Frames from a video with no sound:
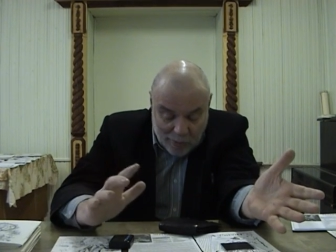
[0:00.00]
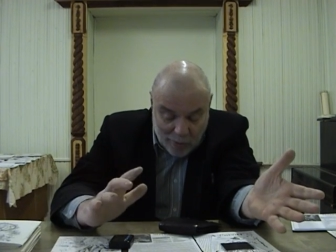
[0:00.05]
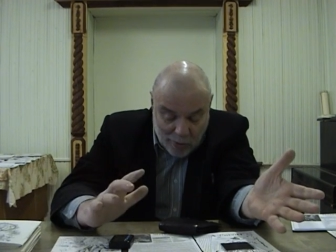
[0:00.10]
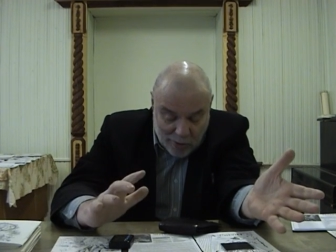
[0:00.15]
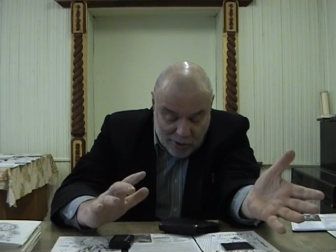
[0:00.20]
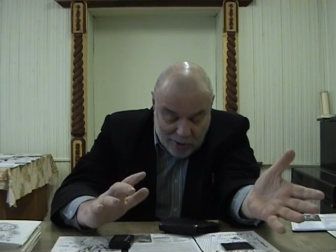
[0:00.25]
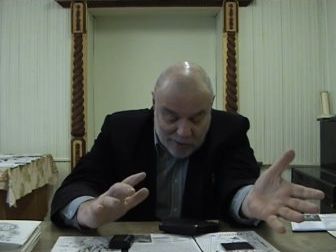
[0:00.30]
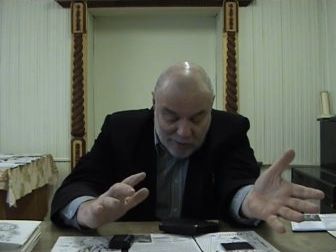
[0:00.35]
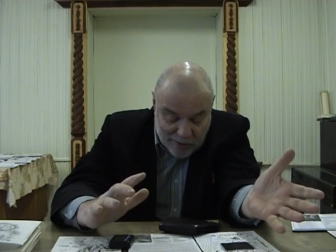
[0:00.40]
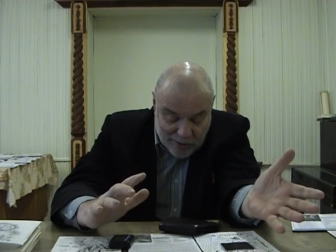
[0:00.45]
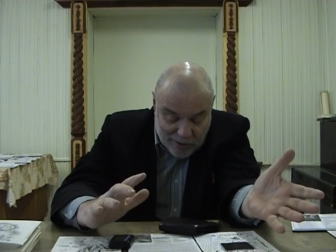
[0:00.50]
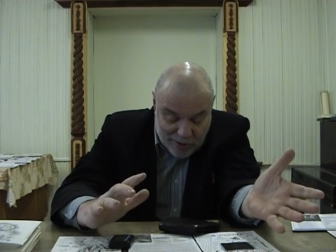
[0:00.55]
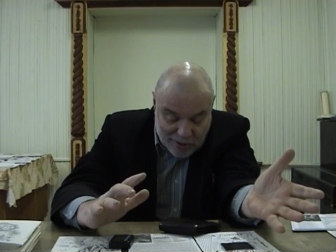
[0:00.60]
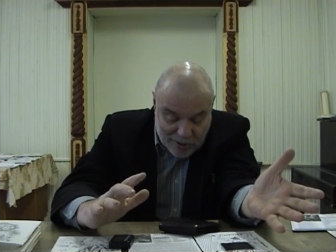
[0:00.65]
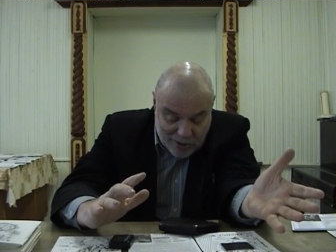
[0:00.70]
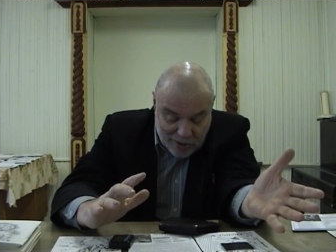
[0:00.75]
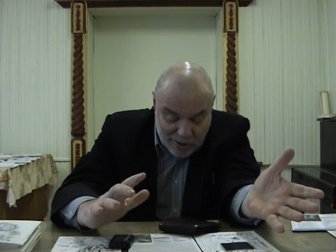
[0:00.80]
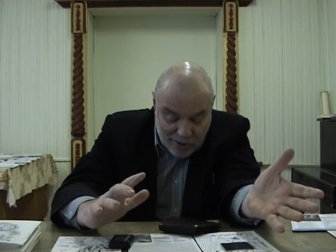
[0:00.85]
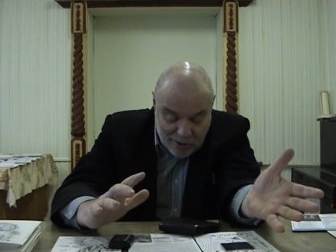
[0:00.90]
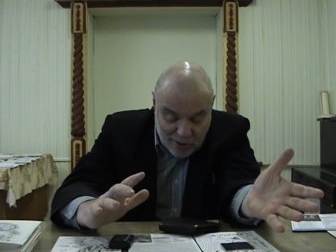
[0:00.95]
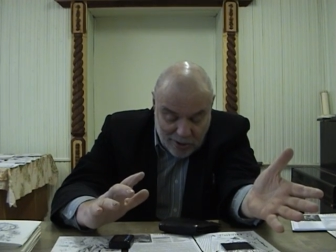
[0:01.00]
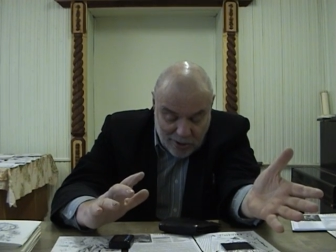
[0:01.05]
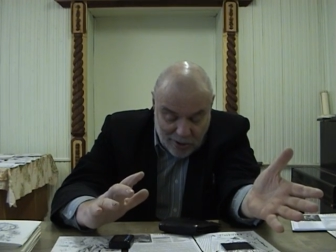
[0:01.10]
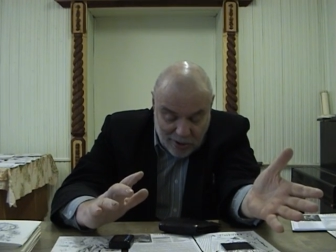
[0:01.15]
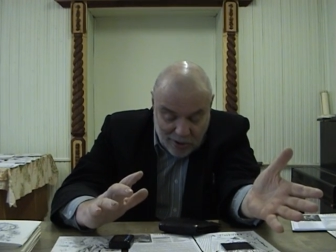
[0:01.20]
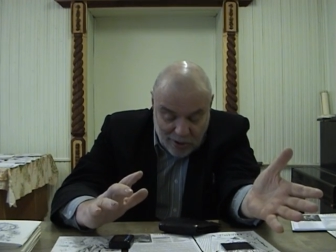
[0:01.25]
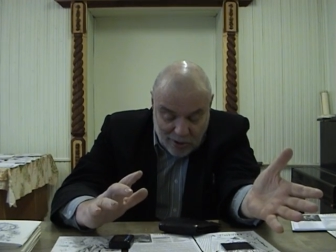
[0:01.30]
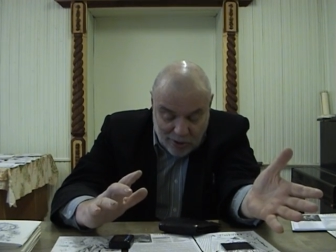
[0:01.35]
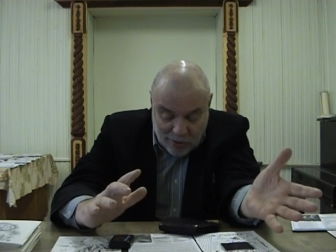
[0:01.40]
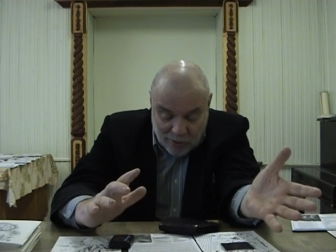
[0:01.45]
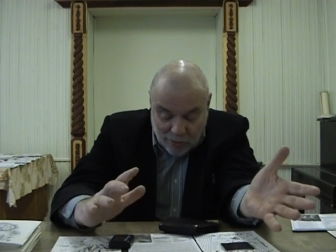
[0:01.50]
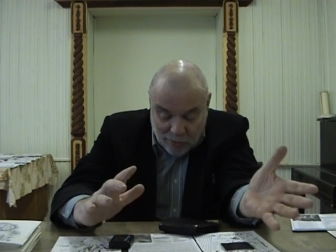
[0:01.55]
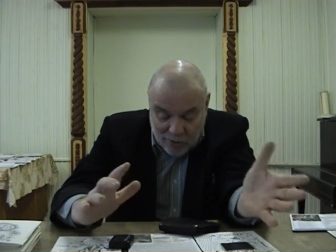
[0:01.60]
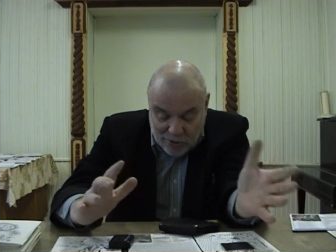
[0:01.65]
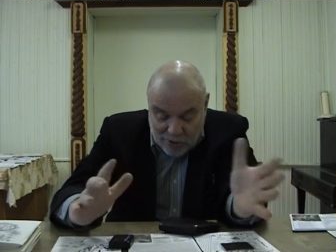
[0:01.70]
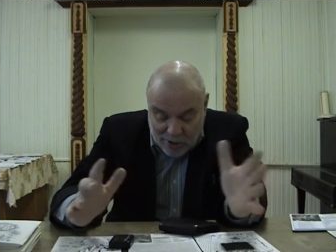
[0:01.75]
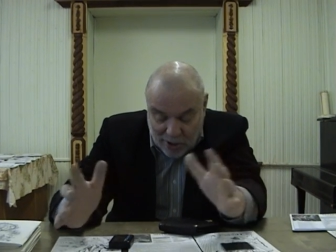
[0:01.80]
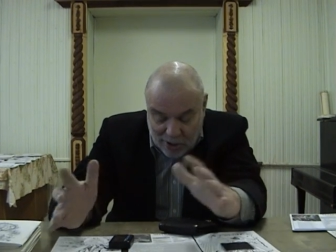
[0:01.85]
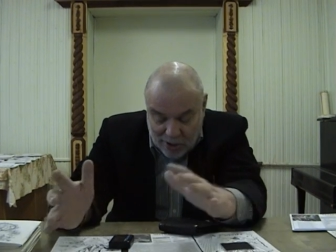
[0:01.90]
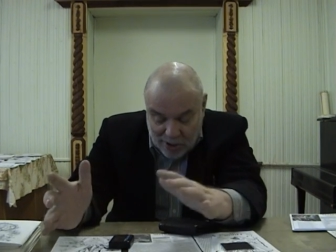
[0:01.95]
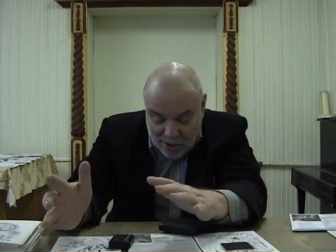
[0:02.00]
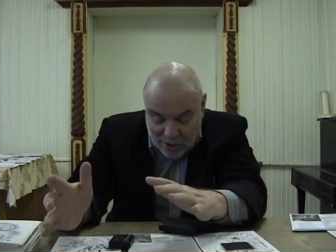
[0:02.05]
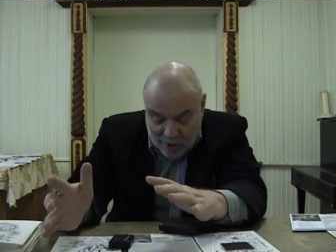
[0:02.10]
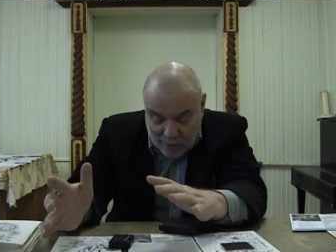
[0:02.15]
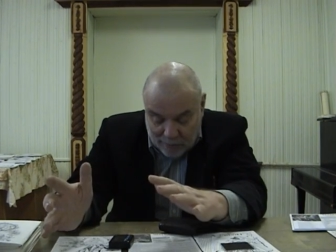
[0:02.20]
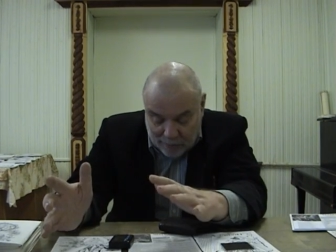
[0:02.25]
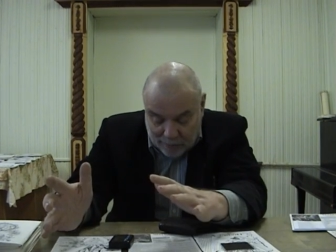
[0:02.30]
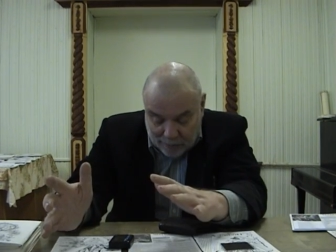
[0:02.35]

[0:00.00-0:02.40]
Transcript: множественность, с другой стороны